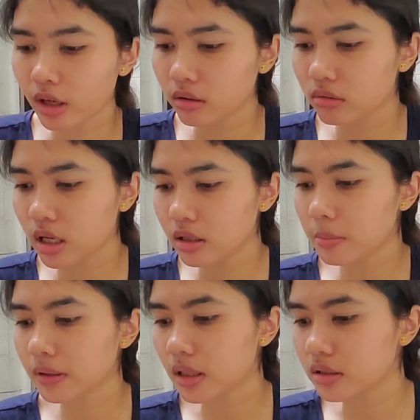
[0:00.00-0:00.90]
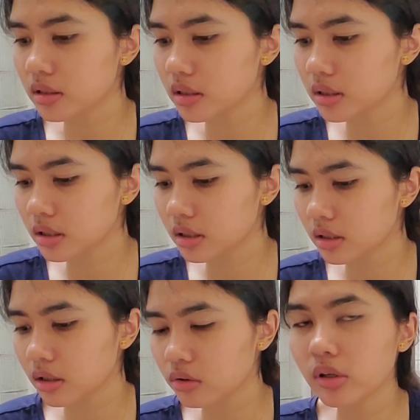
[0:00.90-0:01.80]
itu nanti banyak
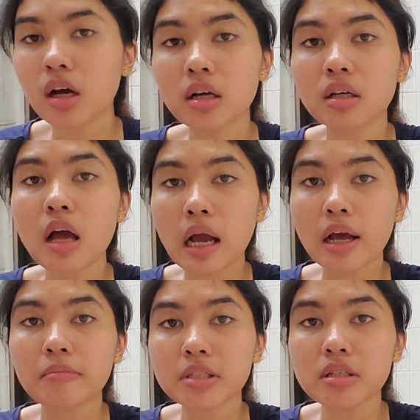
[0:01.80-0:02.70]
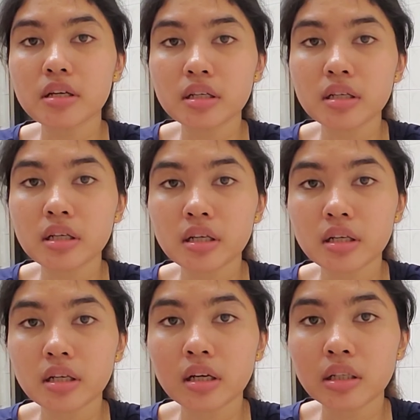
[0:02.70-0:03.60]
jintik-jintiknya itu yang akan menjadi
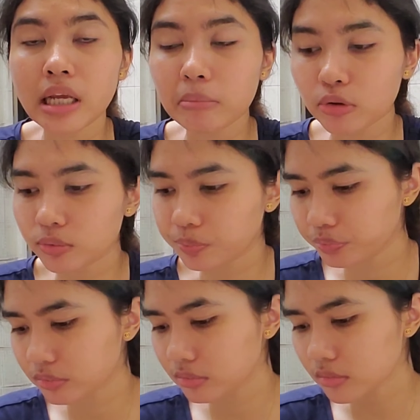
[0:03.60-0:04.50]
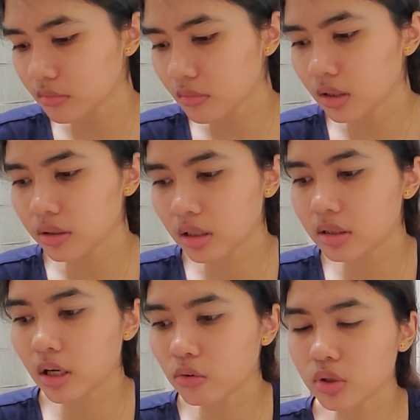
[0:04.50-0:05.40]
e, nyamuk yang
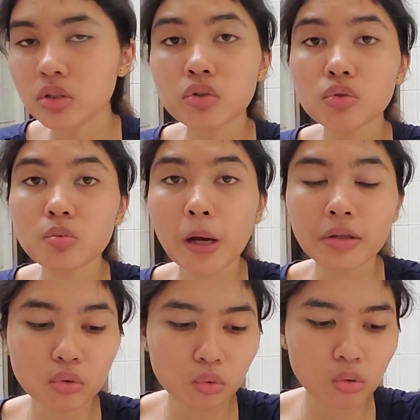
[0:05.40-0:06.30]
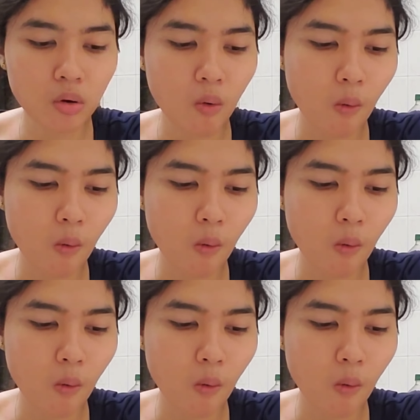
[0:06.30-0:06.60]
ditakutin itu cuma itu